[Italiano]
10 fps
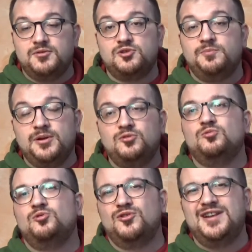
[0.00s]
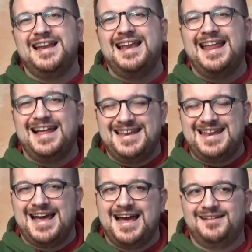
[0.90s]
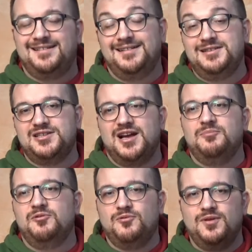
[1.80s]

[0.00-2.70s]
soprattutto nelle annate, diciamo,